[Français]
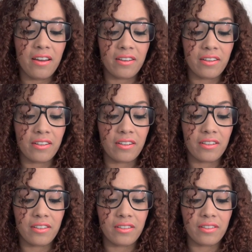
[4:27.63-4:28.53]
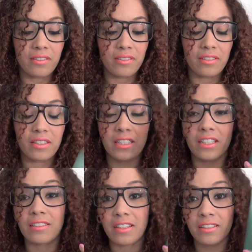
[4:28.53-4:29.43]
Euh, c'est
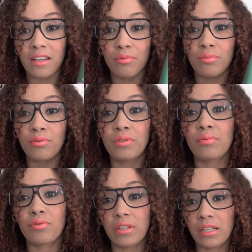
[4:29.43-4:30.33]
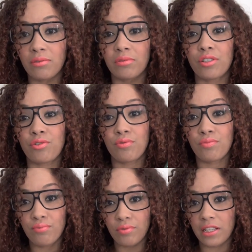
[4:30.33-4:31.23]
un très très bon produit pour celles qui ont les cheveux
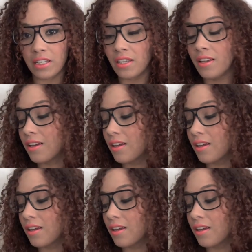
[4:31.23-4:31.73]
bouclés,